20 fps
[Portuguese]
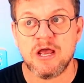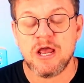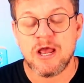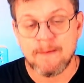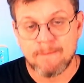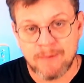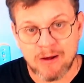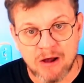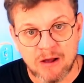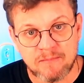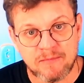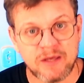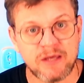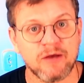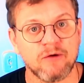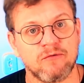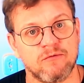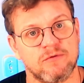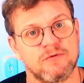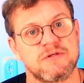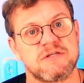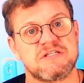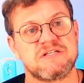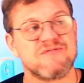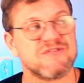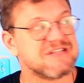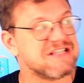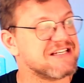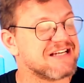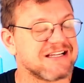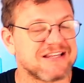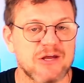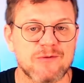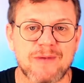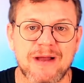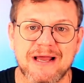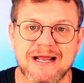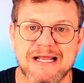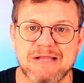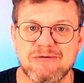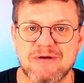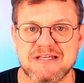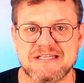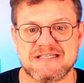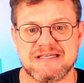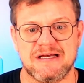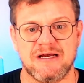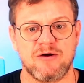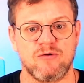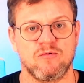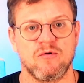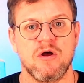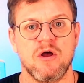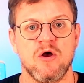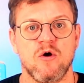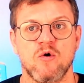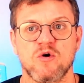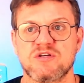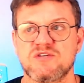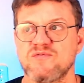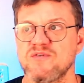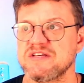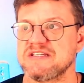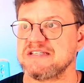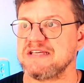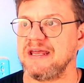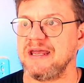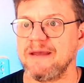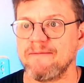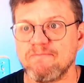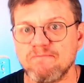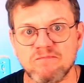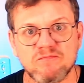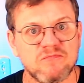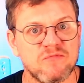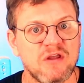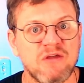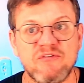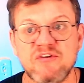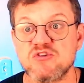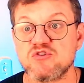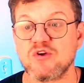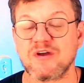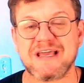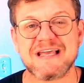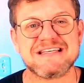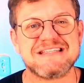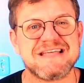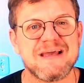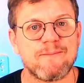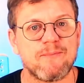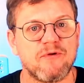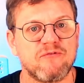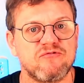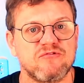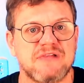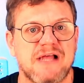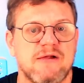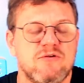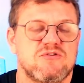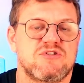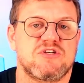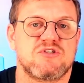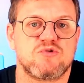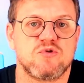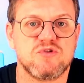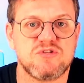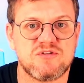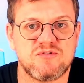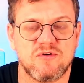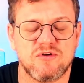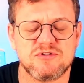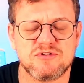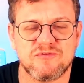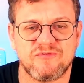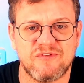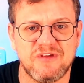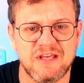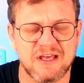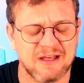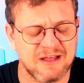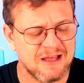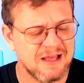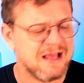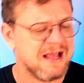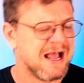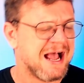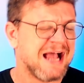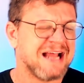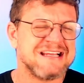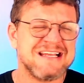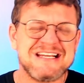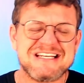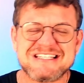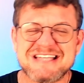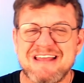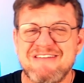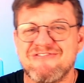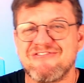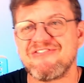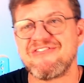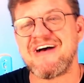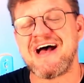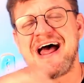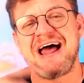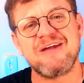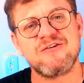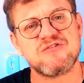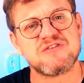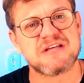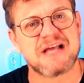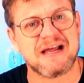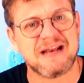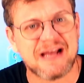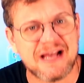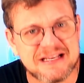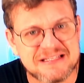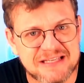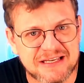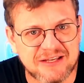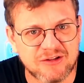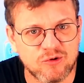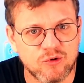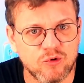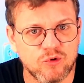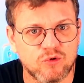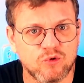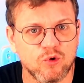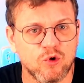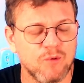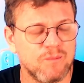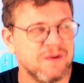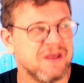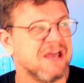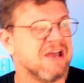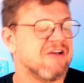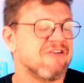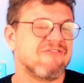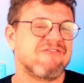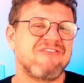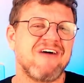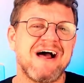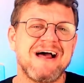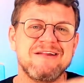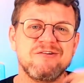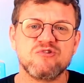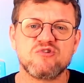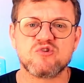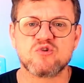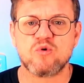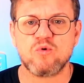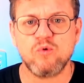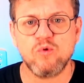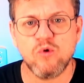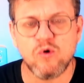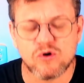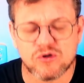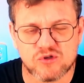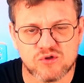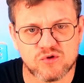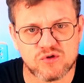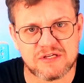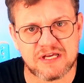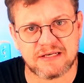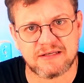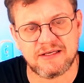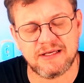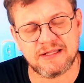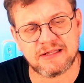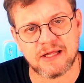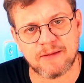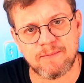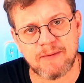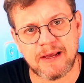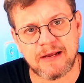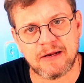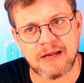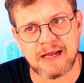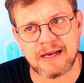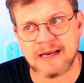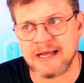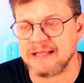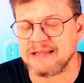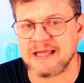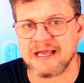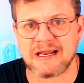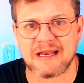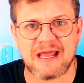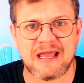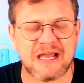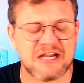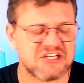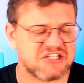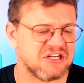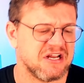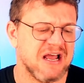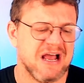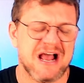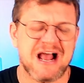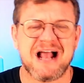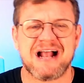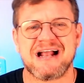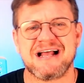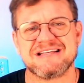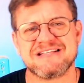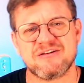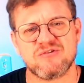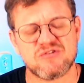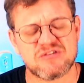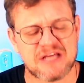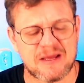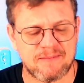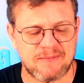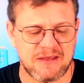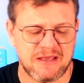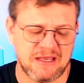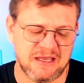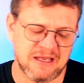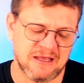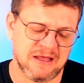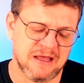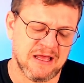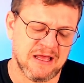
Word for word: Meu amigo, se você já tem uma graduação, ou se você, enfim, só quer se aprofundar nos estudos de filosofia, a gente tem vários canais aqui no YouTube, vários cursos aqui também na, na internet. A Casa do Saber,